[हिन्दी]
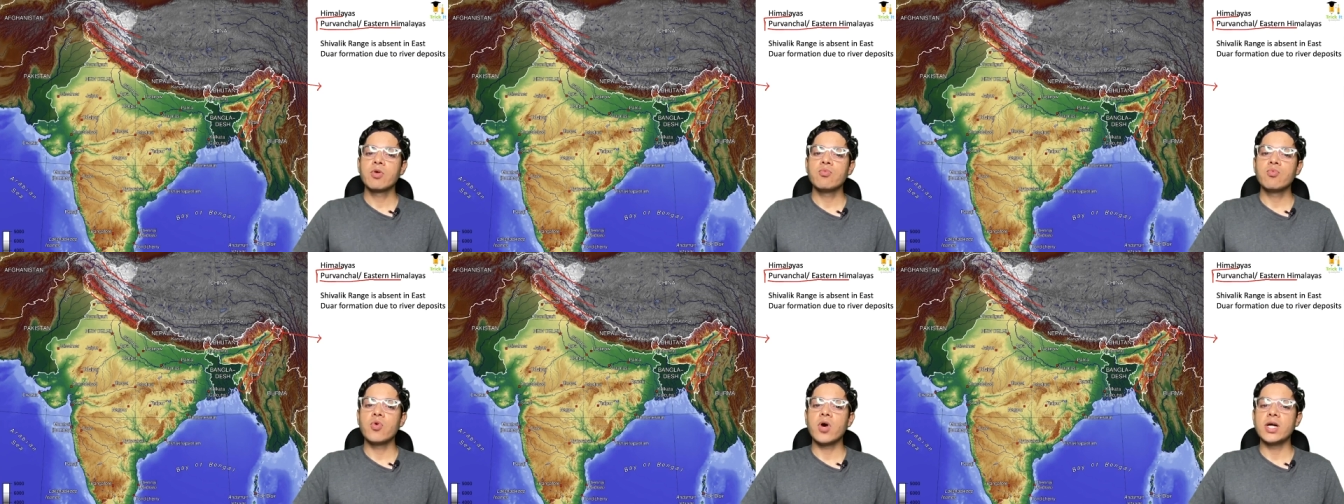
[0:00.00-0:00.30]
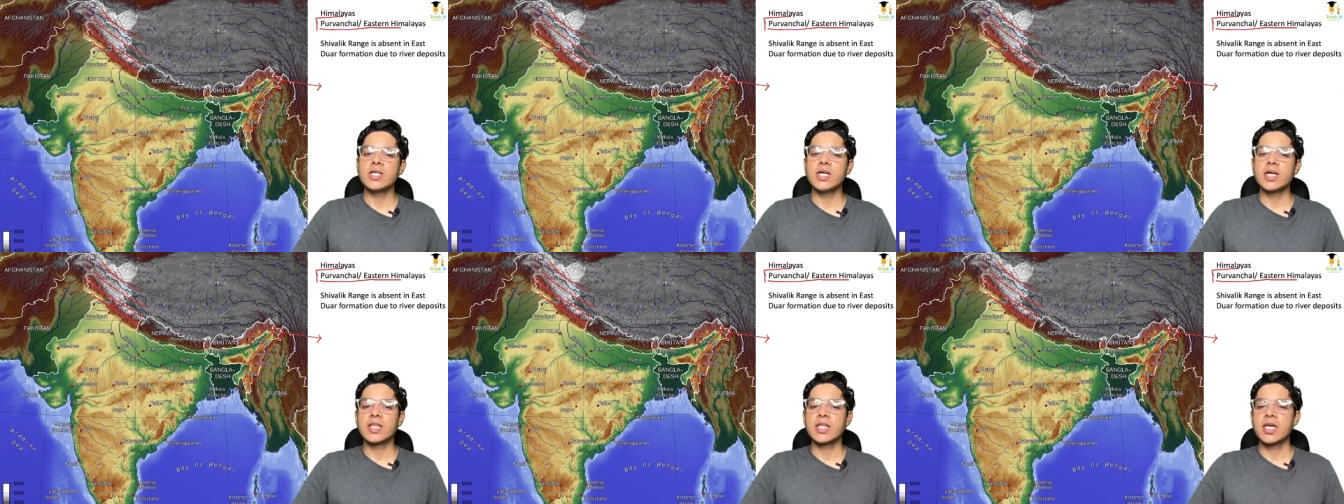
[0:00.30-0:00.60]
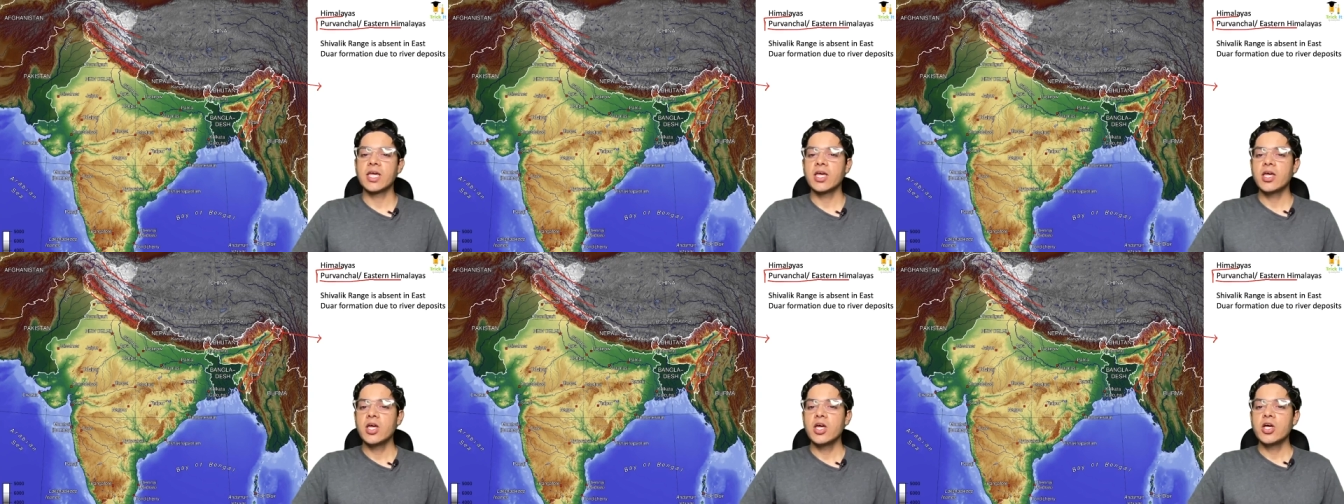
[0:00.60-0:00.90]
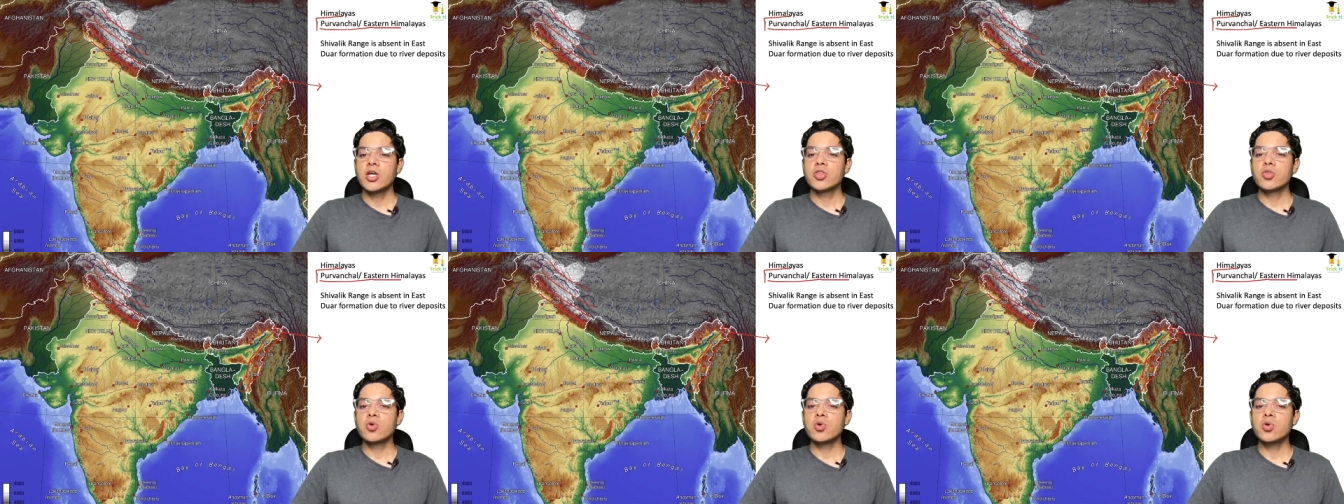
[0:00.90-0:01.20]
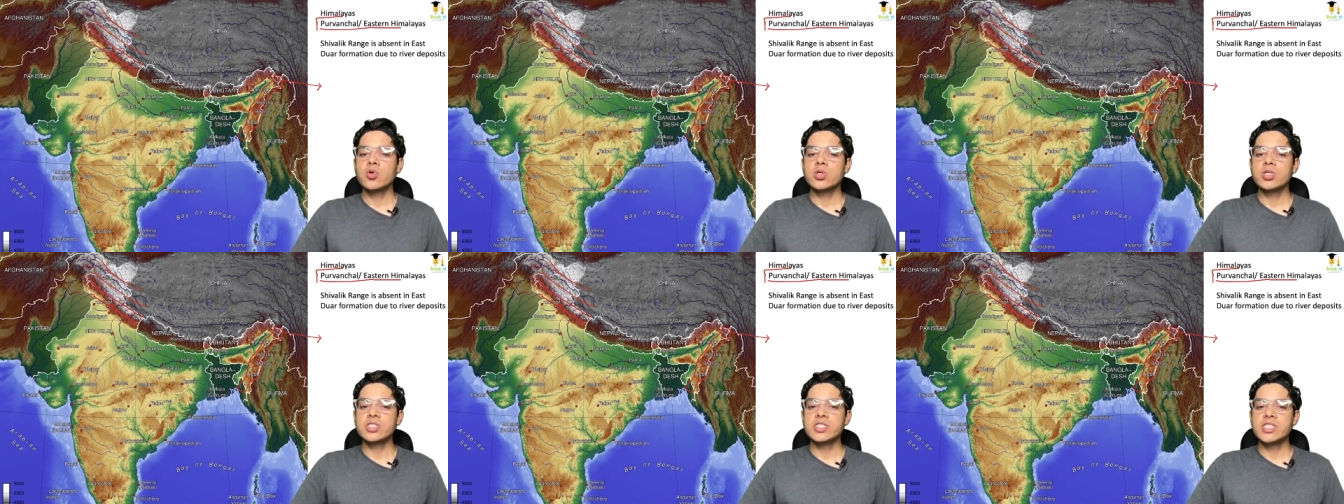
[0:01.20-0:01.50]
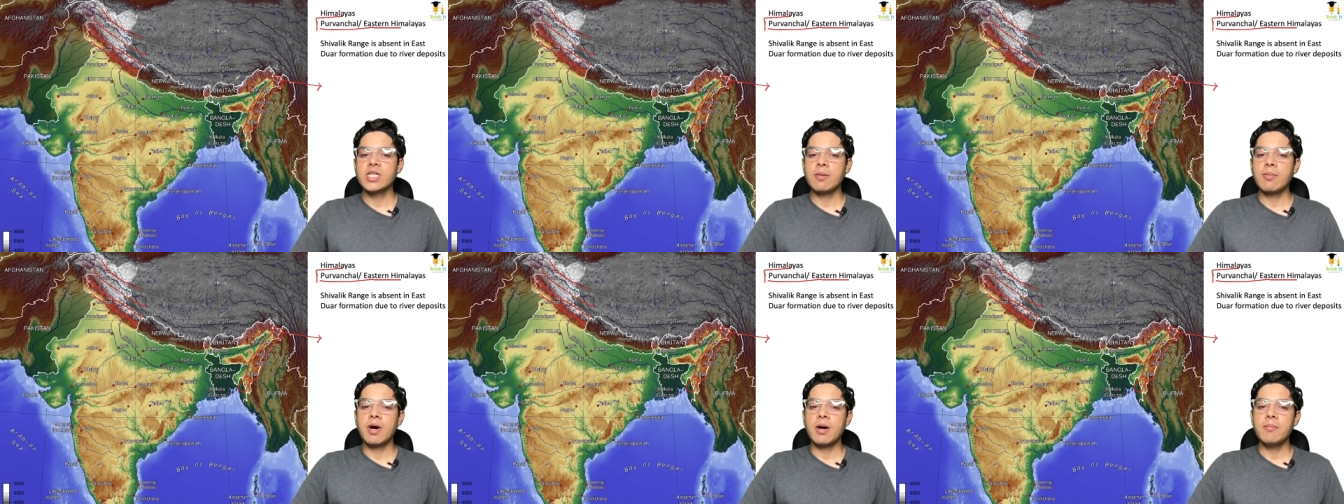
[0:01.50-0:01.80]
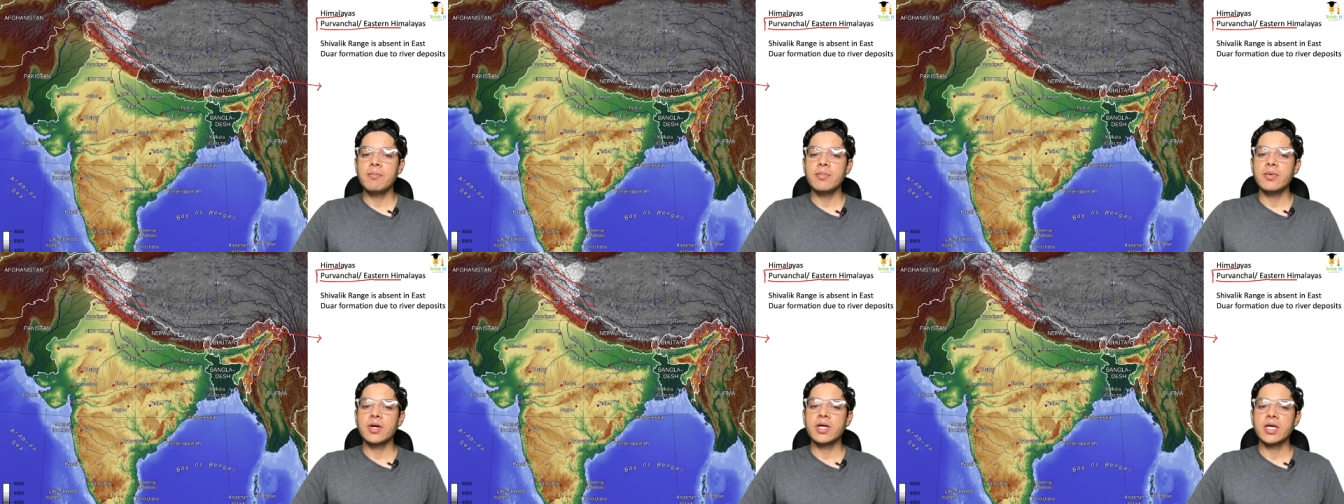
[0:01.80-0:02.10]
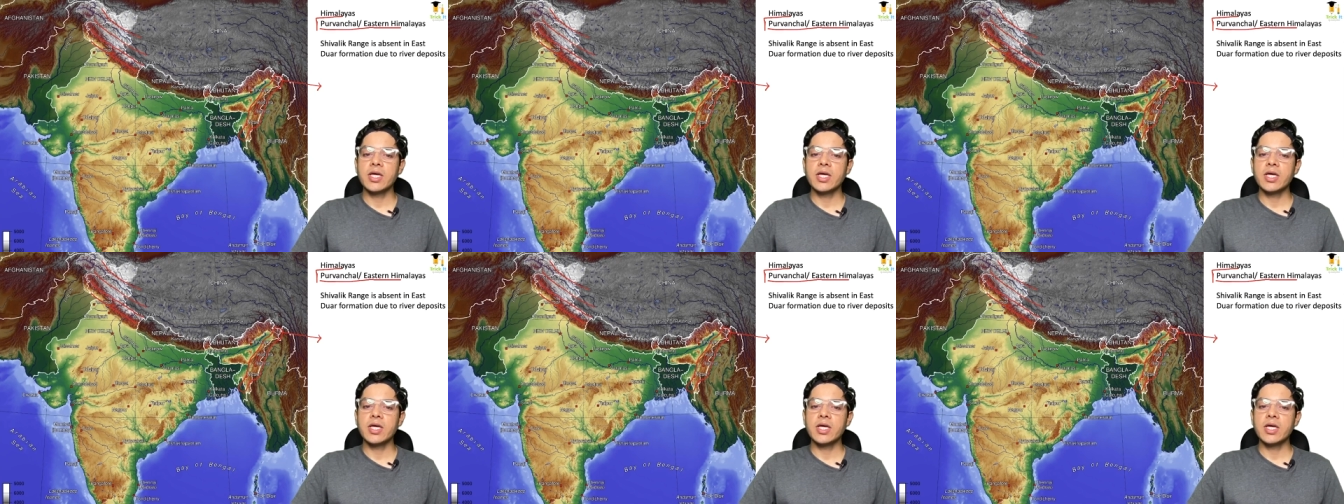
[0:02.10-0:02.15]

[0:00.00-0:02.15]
वो आ जाते हैं तो जब हम